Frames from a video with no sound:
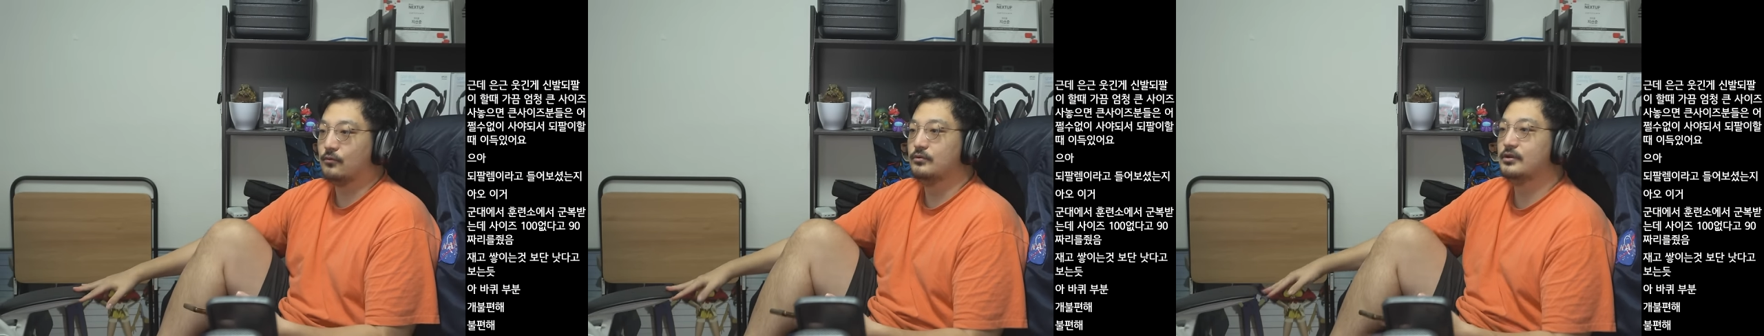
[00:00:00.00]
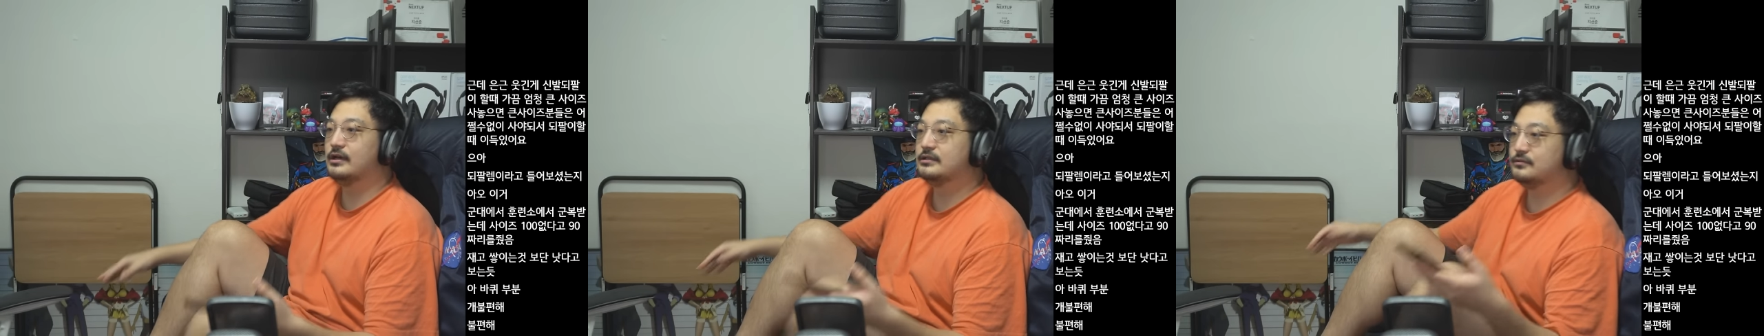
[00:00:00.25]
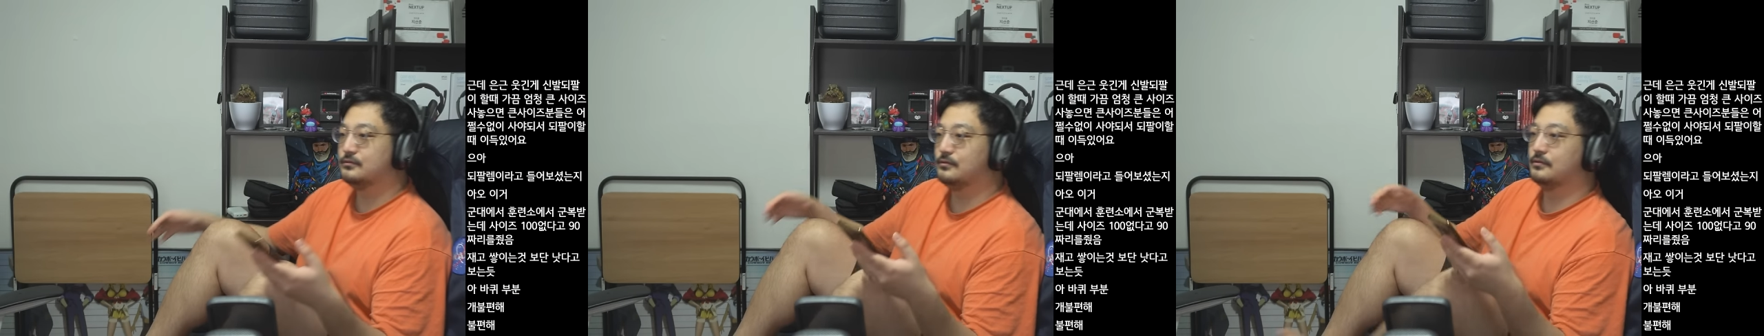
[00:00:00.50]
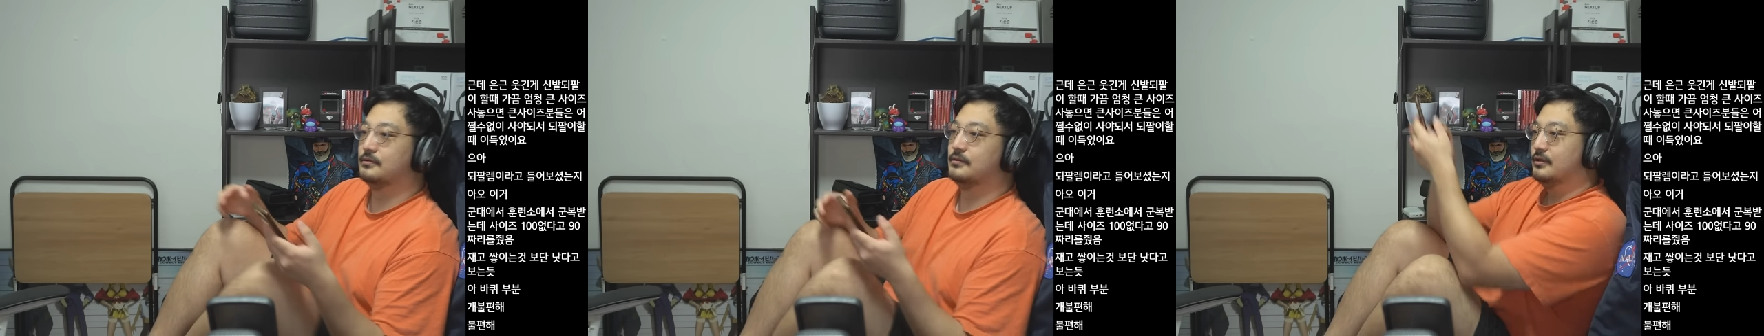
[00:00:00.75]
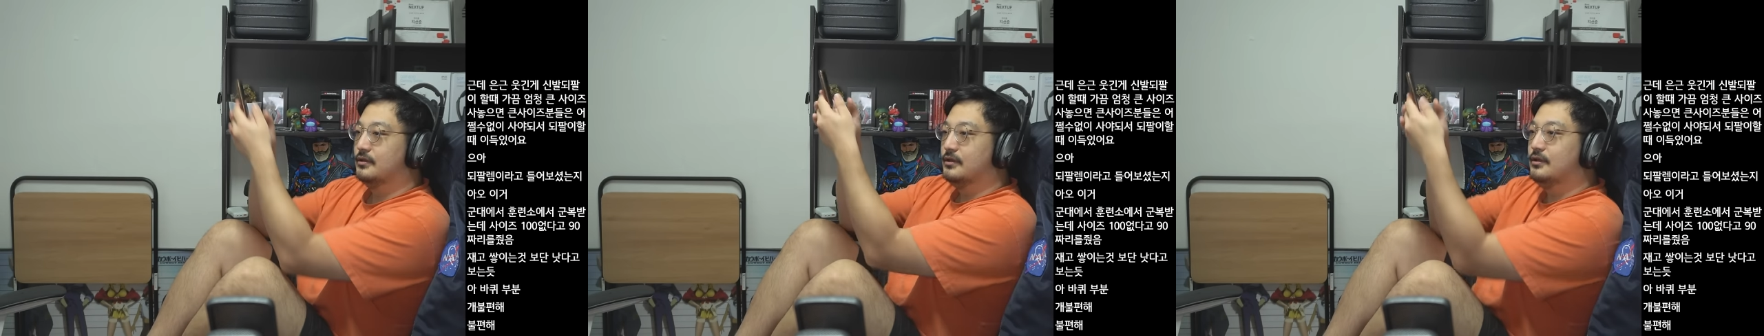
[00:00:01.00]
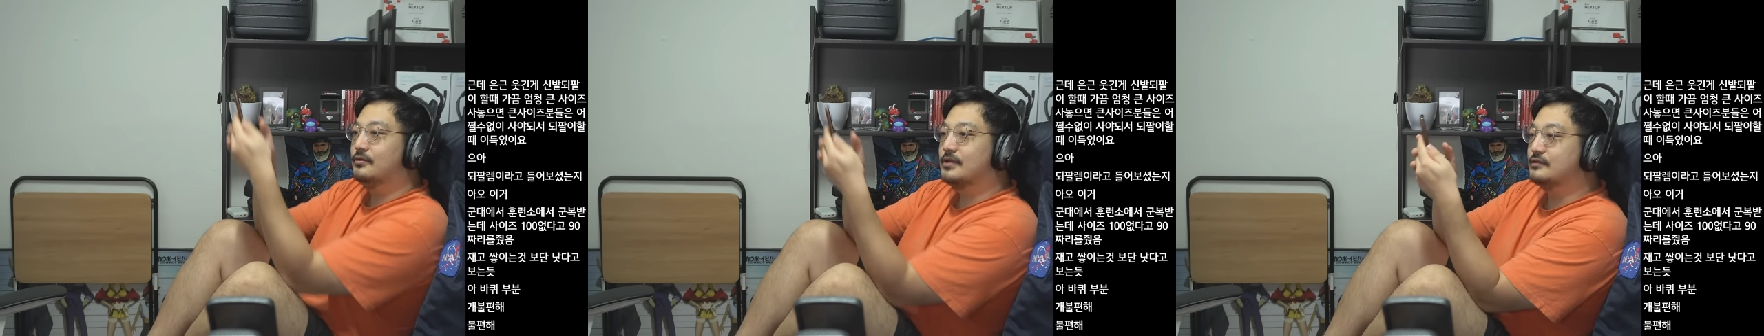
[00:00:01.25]
올려가지고
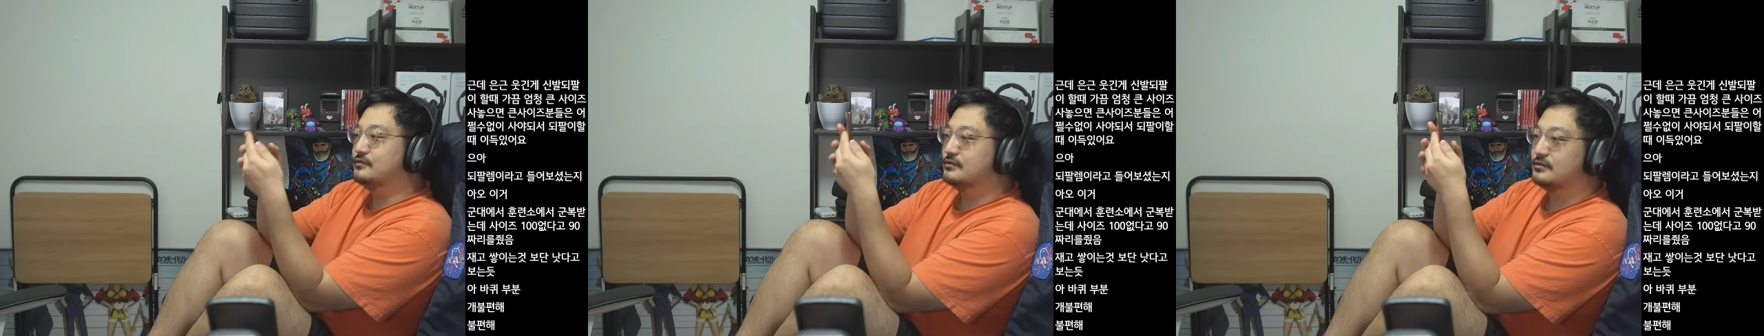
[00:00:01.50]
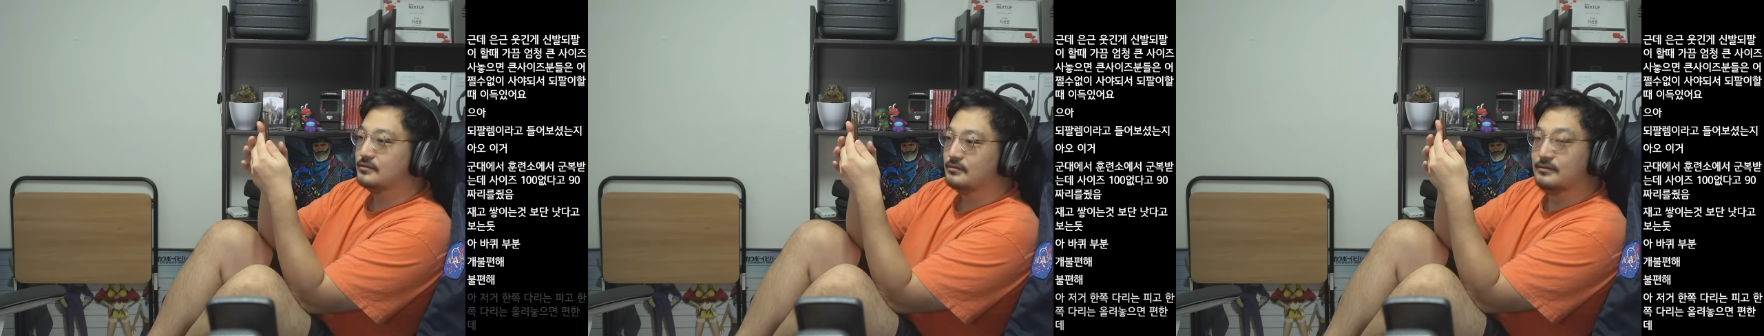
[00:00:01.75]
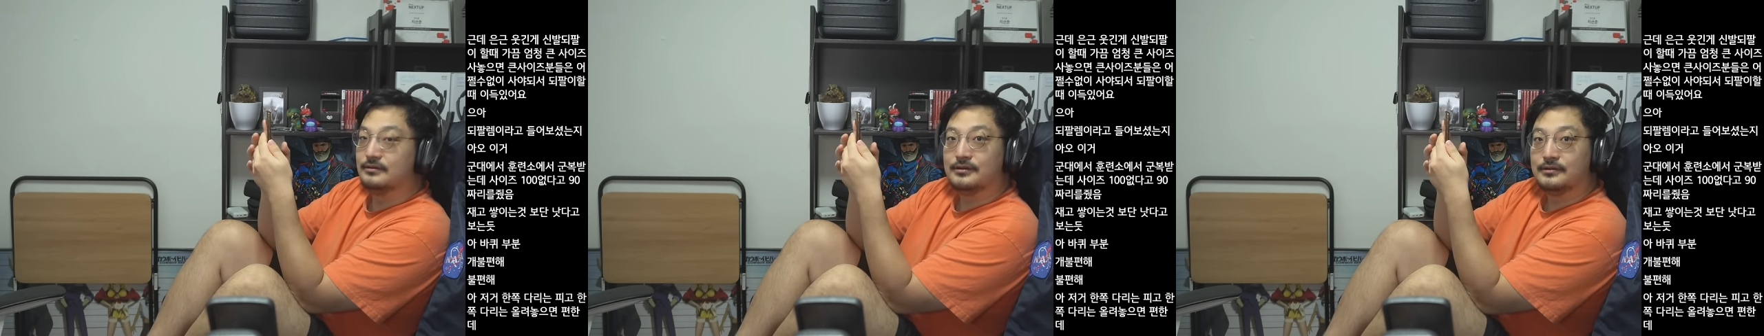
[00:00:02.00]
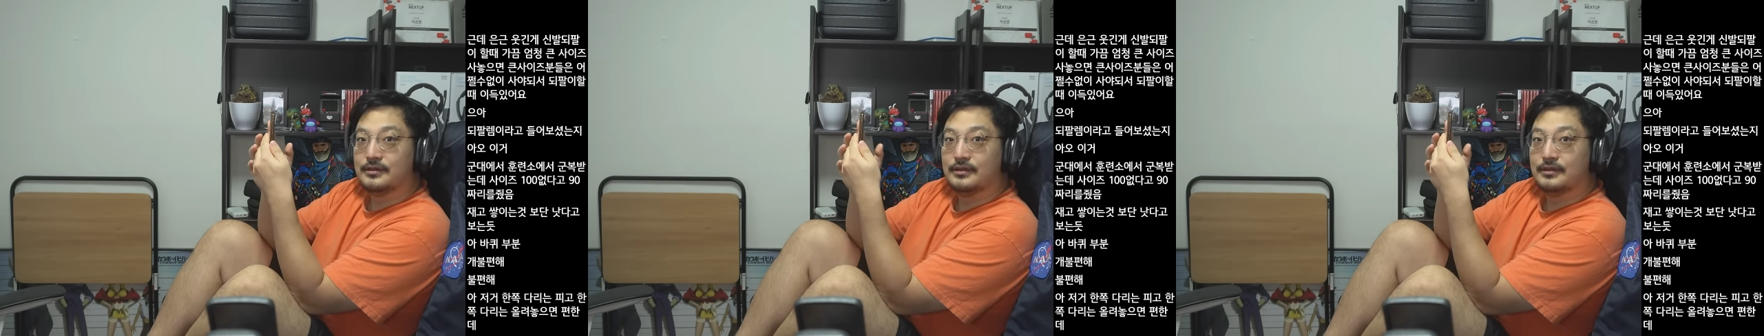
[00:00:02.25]
이렇게 할 수 있어. 이렇게.